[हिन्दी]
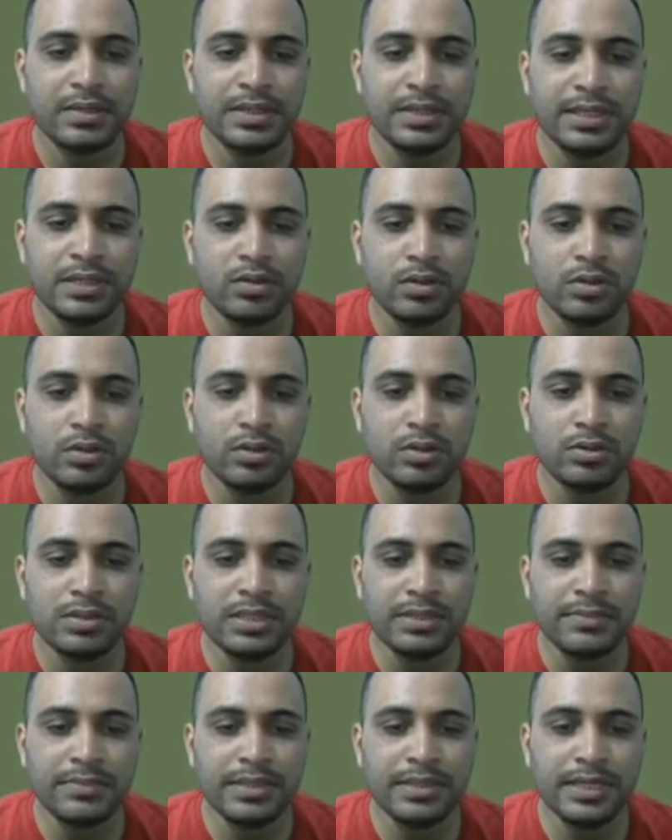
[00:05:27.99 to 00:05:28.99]
ये दोनों तो
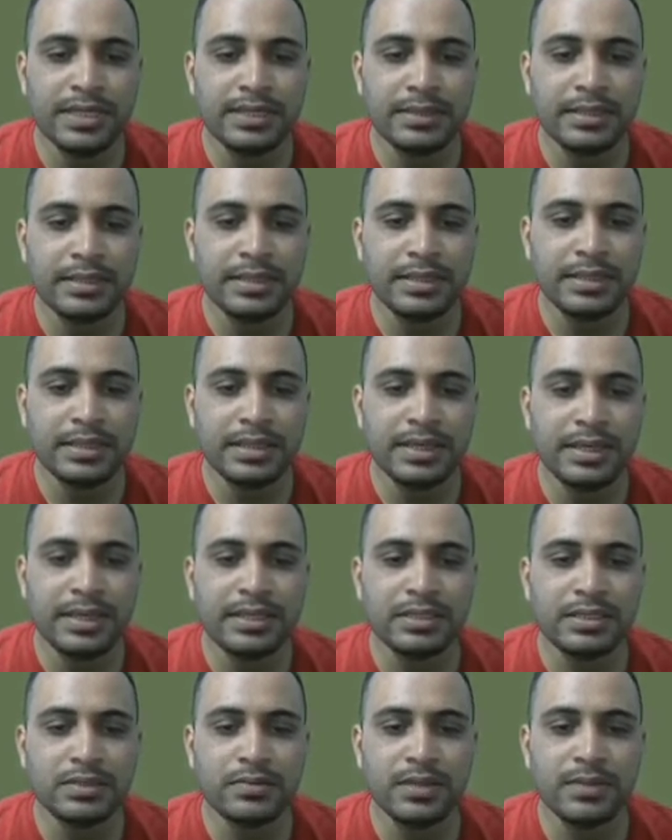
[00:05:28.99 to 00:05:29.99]
सेम ही रहते हैं ए
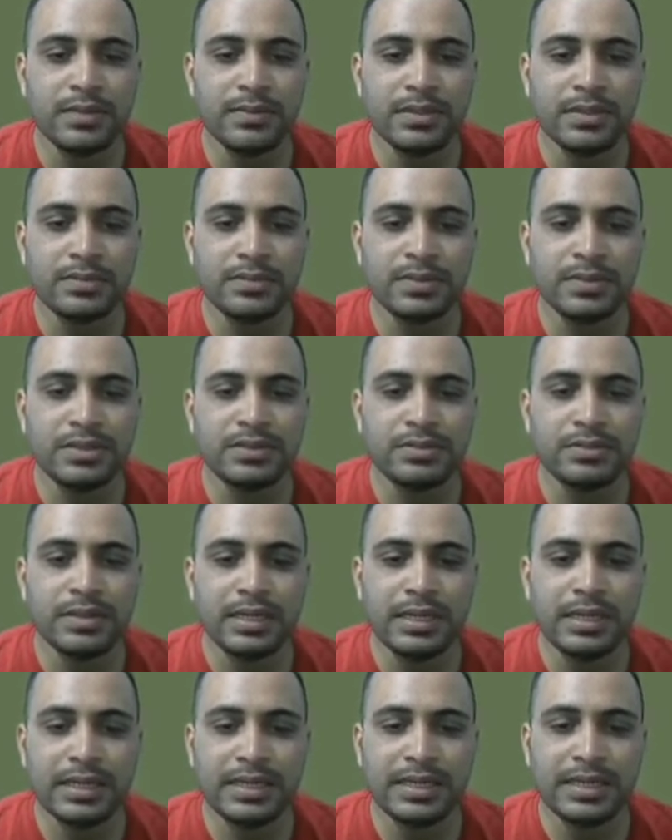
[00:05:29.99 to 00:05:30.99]
स्क्वायर प्लस बी स्क्वायर
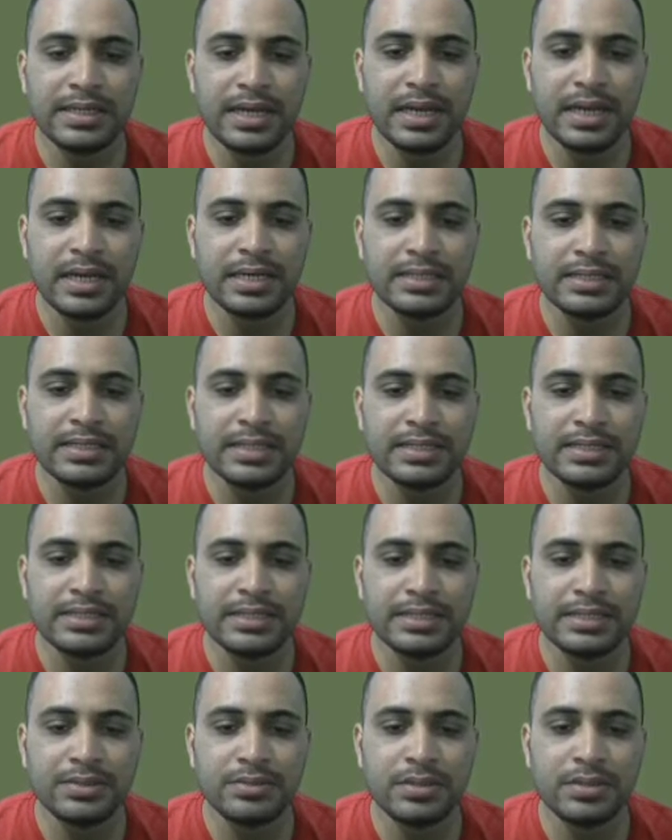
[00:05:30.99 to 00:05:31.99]
लेकिन यहाँ का साइन
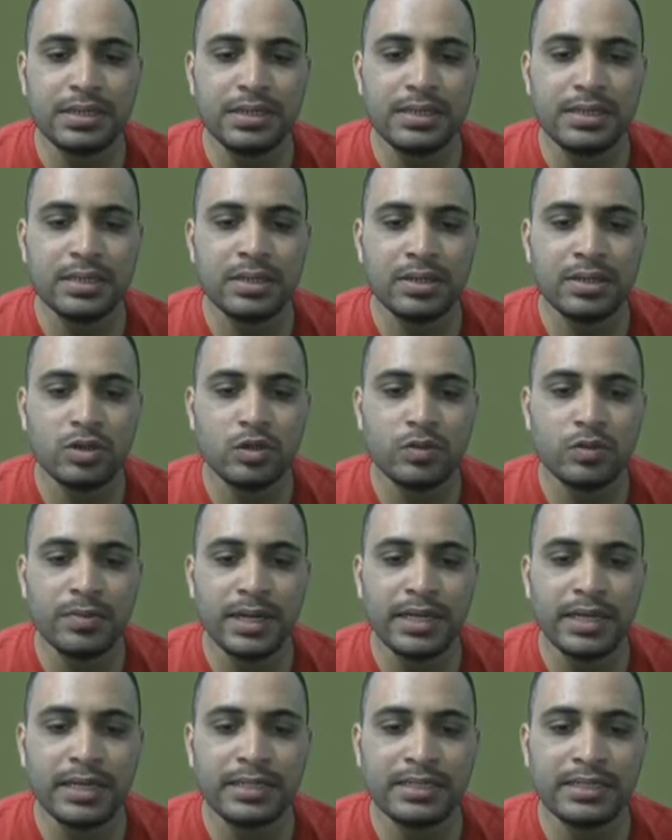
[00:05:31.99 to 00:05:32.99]
चेंज होगा तो
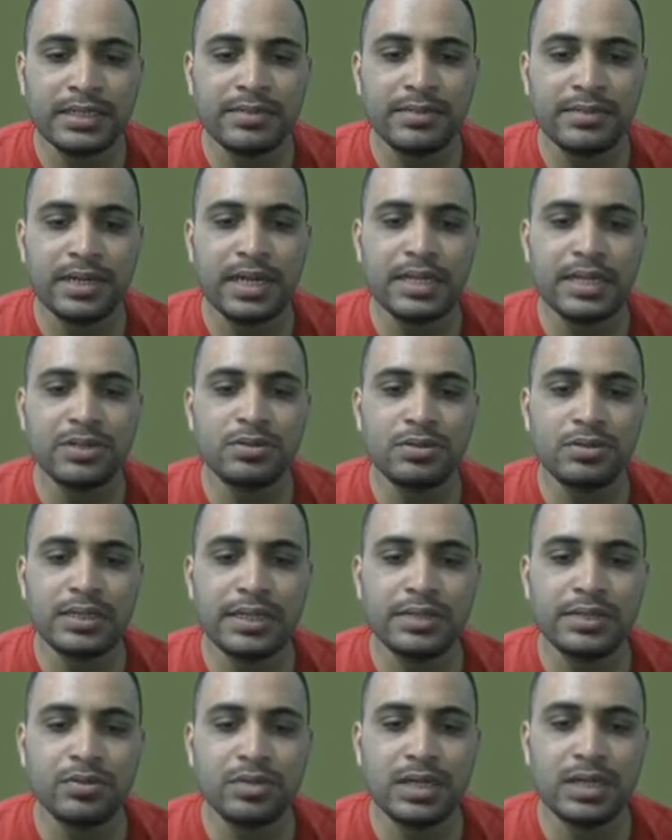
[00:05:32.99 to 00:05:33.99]
माइनस एक बार आ चुका
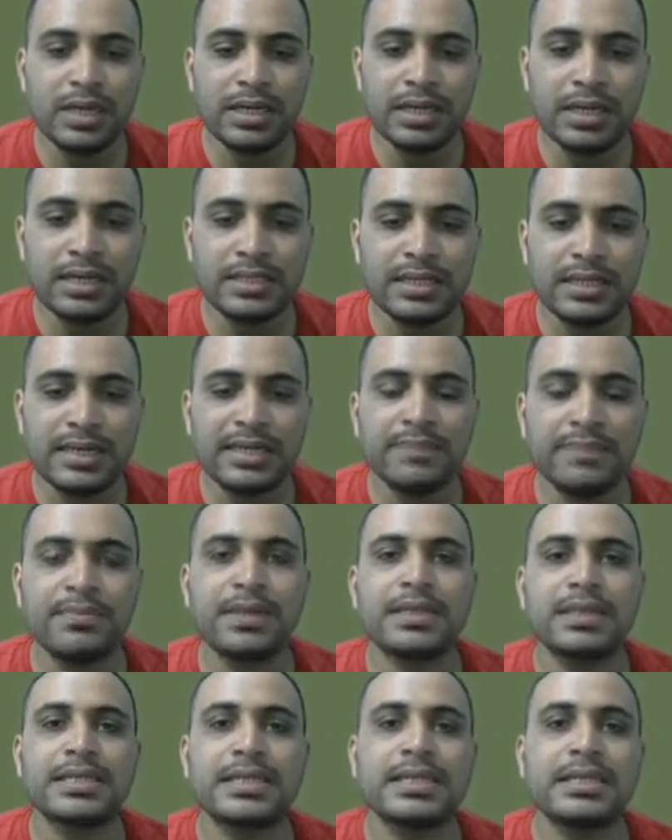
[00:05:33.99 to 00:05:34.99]
है तो यहाँ क्या जाएगा
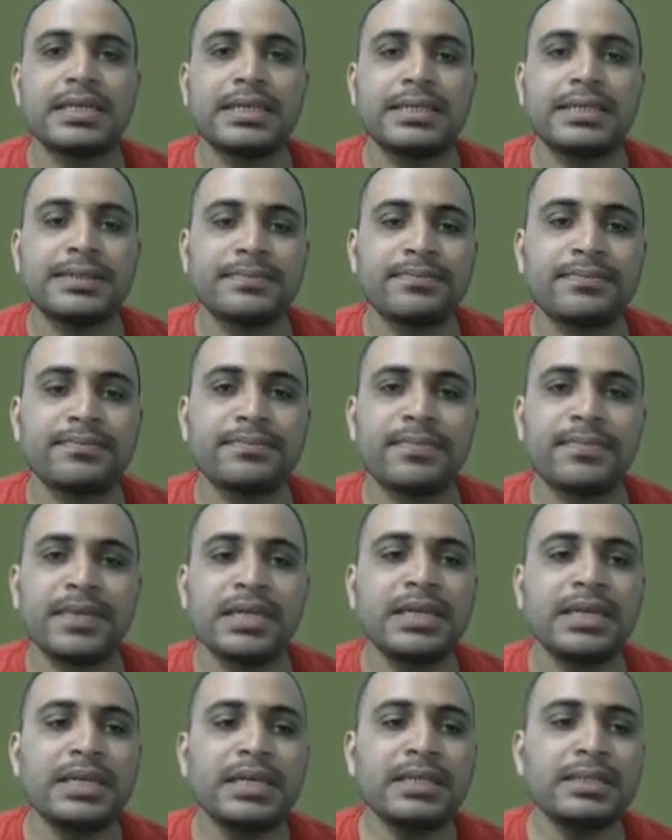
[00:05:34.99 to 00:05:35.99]
प्लस आ जाएगा
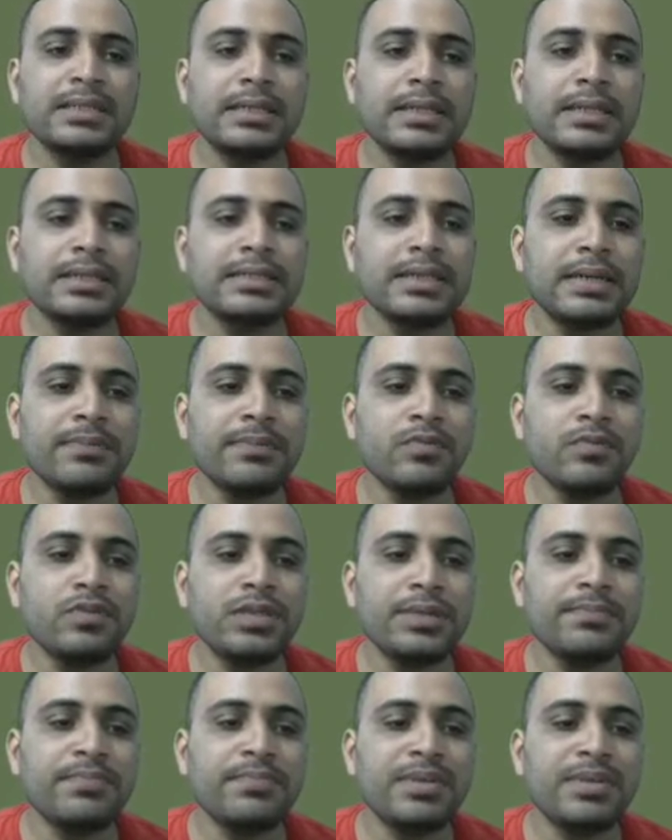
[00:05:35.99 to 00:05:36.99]
इस तरह से आपको
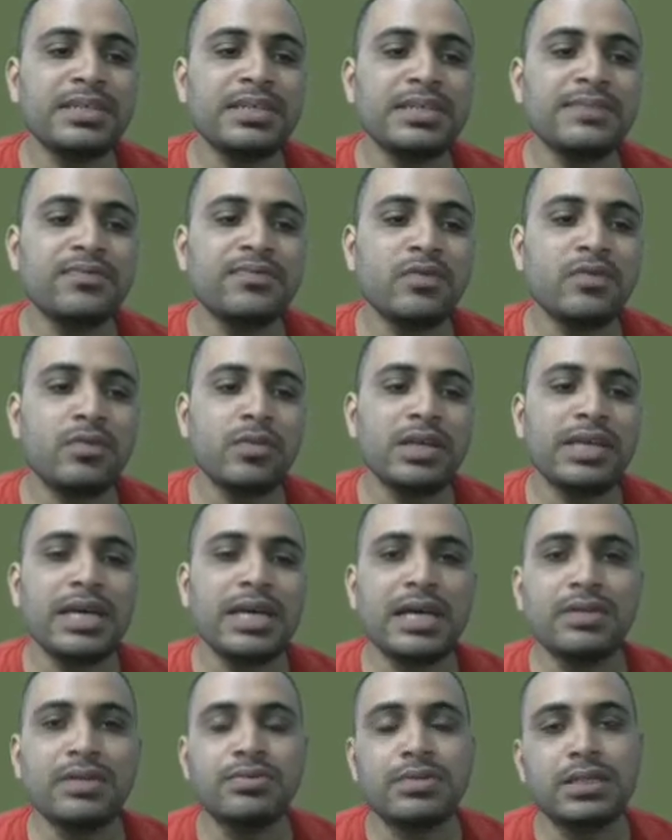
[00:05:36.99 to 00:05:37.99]
ये बेसिक फॉर्मूले
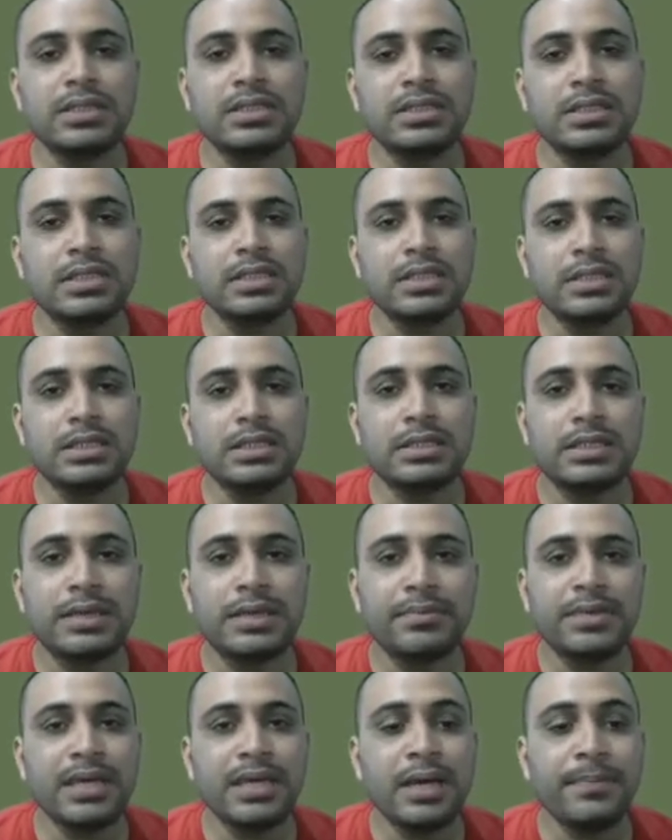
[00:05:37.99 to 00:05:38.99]
याद होना चाहिए
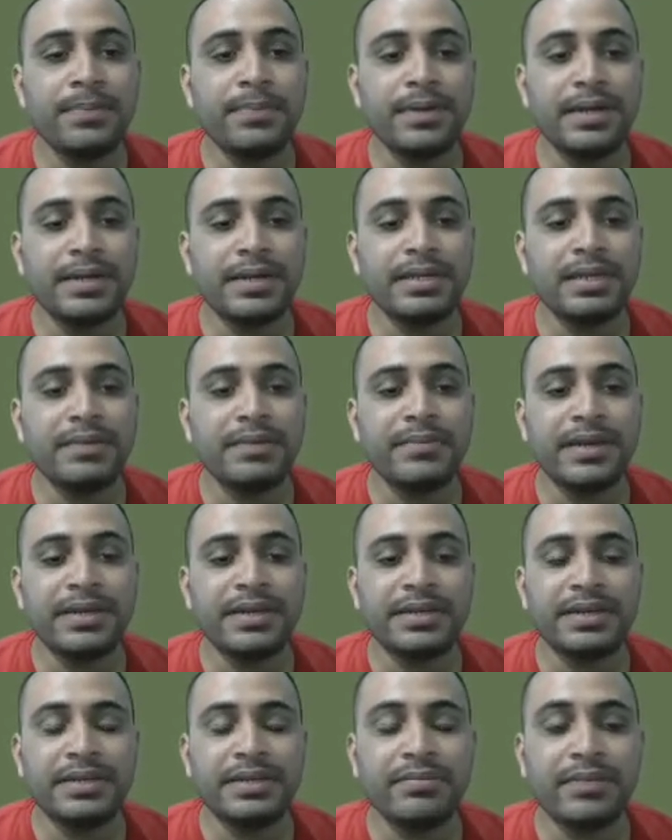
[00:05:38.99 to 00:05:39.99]
तभी आप
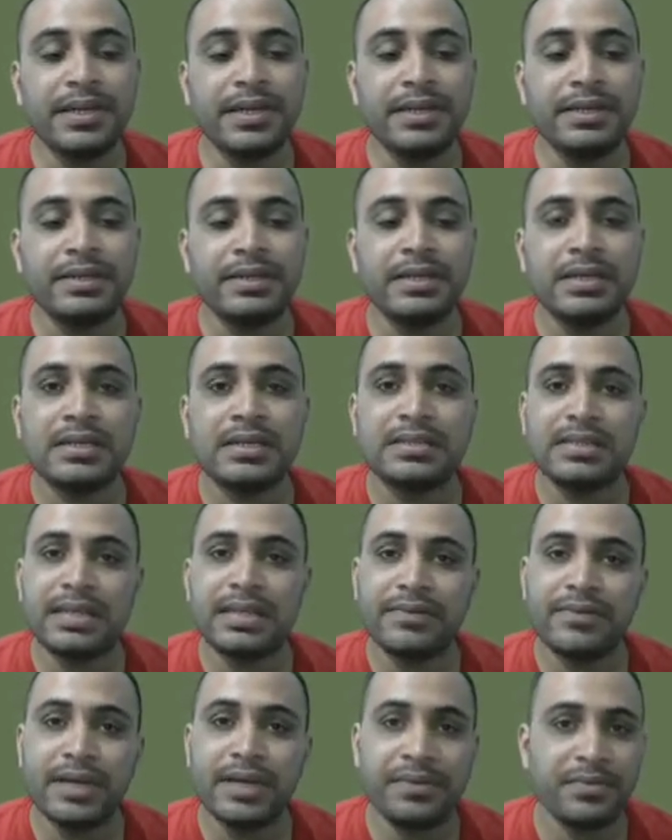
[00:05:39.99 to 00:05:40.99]
ट्रिग्नोमेट्री में
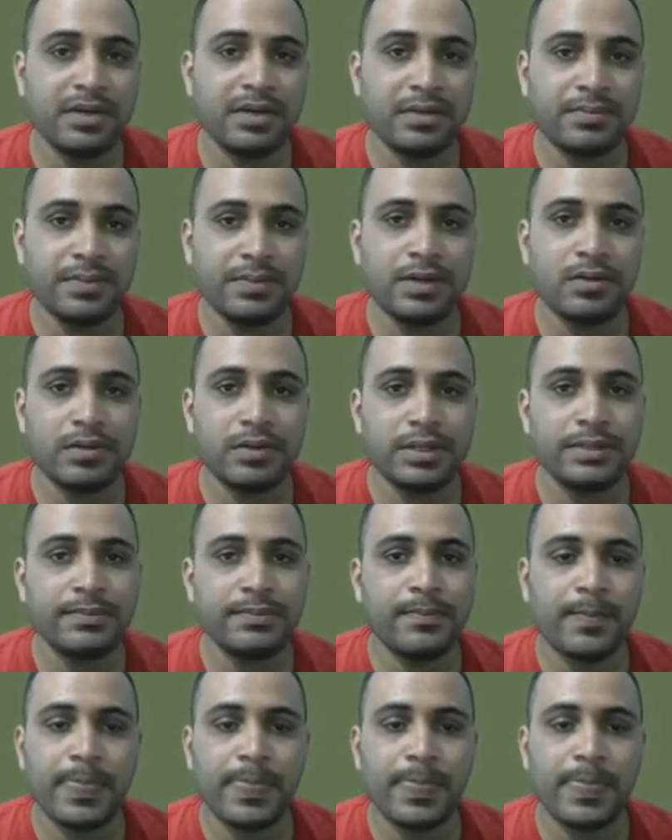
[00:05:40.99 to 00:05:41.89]
सर्वाइव कर पाओगे